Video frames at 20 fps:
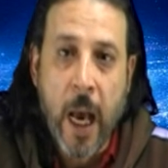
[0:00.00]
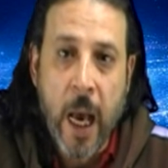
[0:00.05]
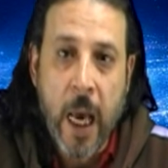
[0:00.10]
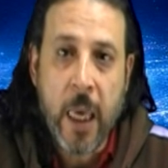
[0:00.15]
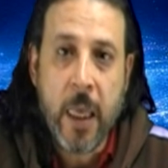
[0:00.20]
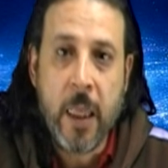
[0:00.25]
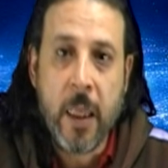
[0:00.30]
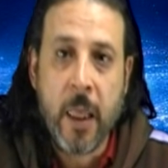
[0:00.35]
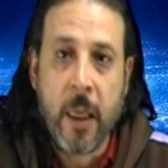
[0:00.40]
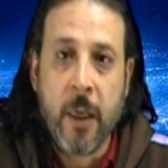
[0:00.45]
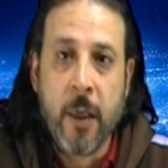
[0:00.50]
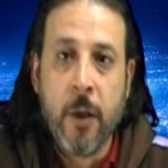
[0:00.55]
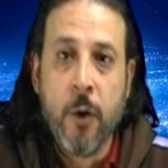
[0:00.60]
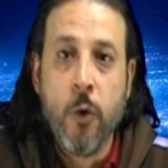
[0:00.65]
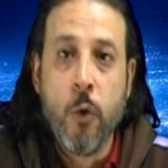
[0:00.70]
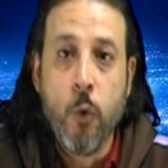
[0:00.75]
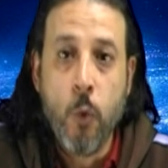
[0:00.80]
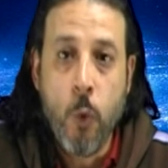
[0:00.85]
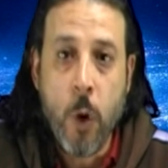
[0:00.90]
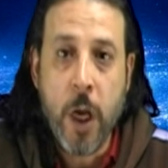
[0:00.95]
أيضا
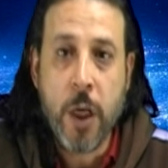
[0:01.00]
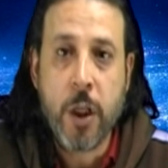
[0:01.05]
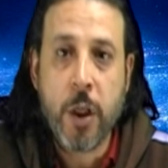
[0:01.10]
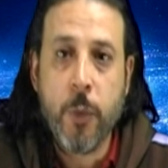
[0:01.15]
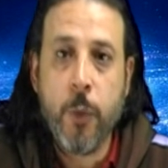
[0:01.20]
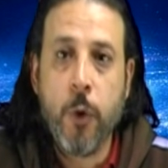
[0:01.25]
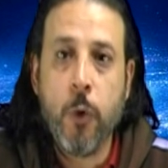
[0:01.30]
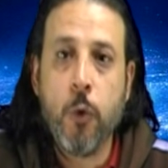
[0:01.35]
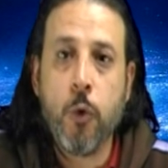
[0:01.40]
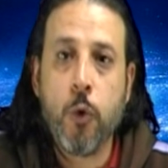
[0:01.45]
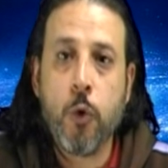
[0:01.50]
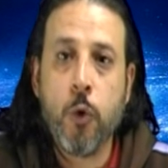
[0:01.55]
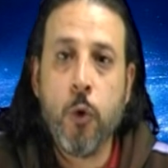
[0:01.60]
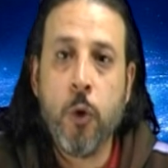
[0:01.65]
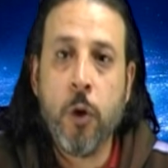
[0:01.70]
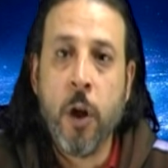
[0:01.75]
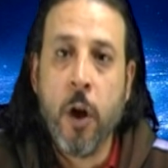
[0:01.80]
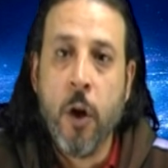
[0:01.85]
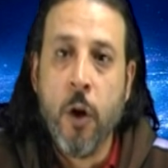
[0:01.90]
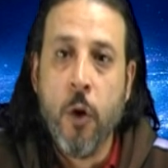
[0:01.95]
واجب
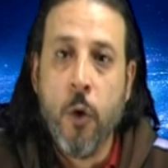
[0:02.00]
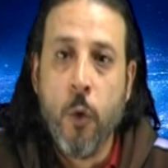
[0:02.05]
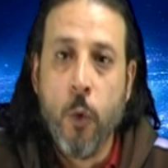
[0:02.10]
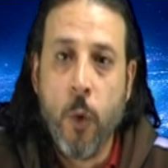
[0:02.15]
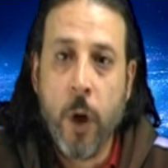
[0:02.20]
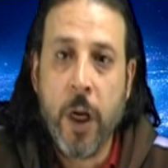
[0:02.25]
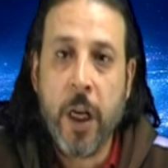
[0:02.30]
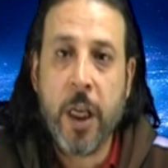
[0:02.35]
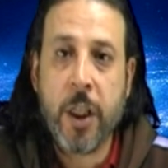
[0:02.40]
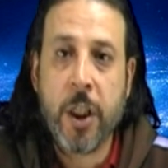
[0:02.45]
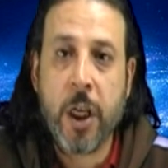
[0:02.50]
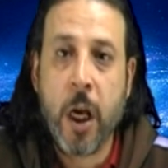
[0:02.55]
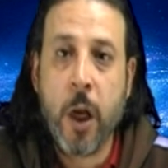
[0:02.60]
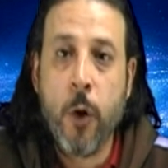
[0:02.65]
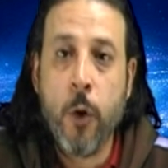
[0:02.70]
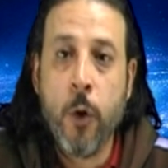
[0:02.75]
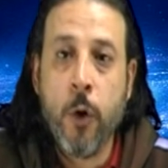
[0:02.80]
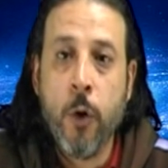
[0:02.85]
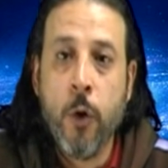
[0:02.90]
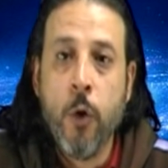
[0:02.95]
الوجود
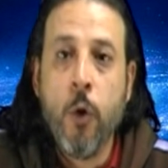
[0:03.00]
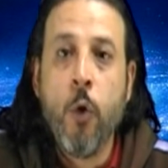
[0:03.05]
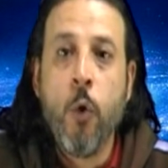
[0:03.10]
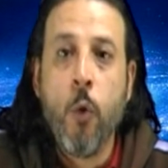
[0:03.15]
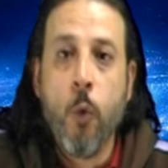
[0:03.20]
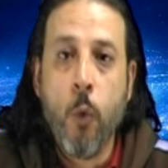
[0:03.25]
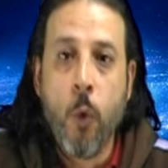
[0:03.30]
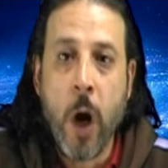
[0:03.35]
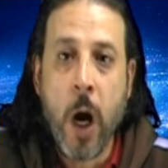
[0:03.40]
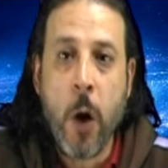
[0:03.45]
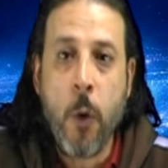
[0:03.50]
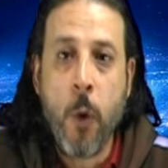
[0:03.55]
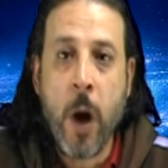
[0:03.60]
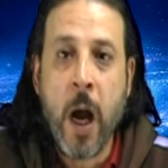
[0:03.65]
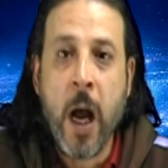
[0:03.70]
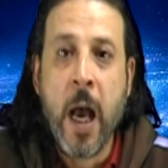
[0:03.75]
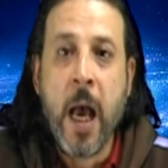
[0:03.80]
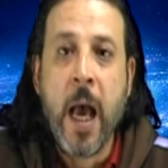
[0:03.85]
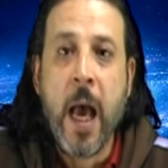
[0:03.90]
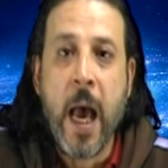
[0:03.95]
ونجهله
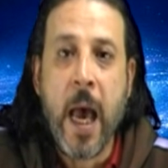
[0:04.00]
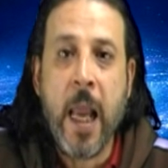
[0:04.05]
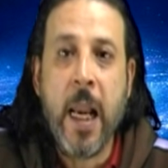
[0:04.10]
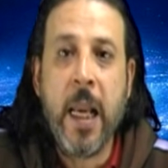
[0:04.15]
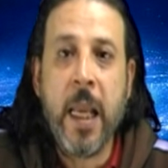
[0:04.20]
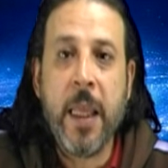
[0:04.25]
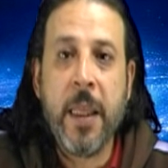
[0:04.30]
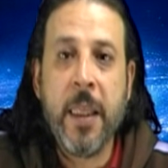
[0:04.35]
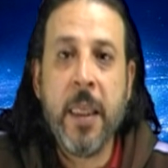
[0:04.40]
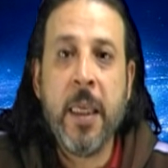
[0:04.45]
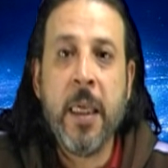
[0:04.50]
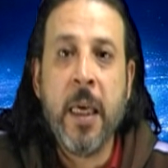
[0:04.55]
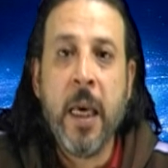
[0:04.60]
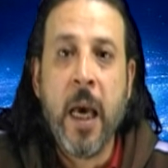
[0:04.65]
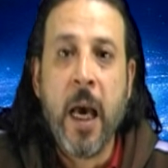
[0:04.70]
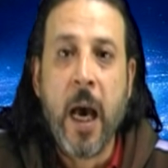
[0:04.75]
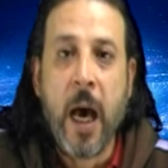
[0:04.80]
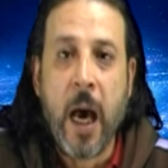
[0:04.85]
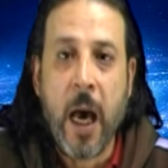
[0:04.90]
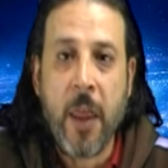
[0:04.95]
وهو الذي
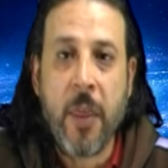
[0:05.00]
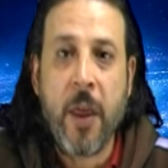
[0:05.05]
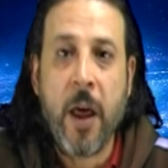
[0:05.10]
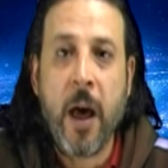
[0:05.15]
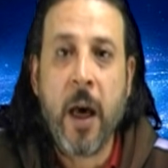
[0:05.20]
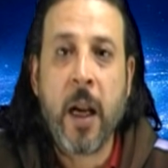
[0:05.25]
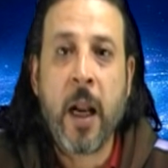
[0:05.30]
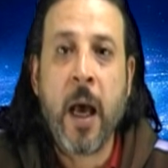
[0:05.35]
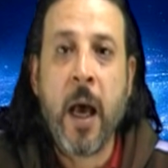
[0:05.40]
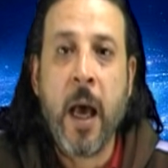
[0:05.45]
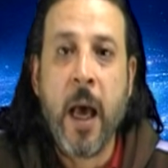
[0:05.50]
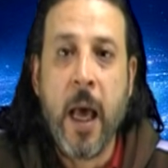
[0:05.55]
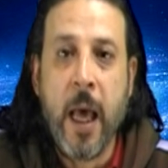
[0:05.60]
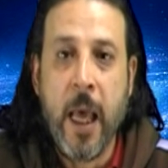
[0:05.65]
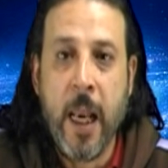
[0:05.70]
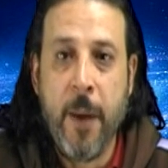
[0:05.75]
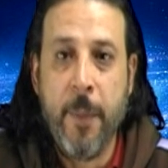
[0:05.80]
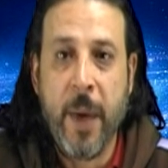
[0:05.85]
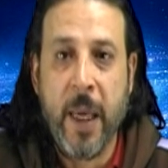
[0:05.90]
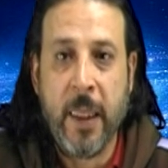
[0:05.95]
أظهر
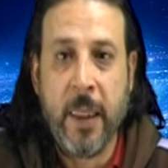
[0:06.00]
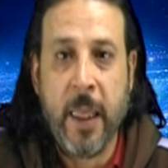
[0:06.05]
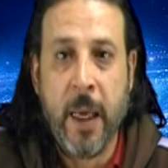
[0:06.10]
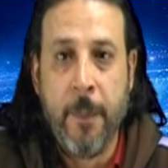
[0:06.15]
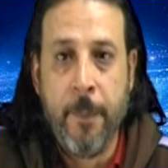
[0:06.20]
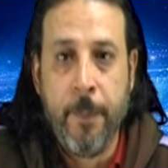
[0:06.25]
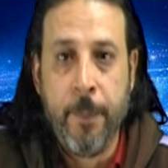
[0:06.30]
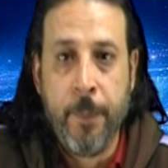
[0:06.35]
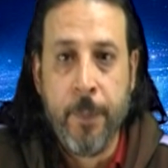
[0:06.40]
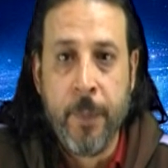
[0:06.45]
المادة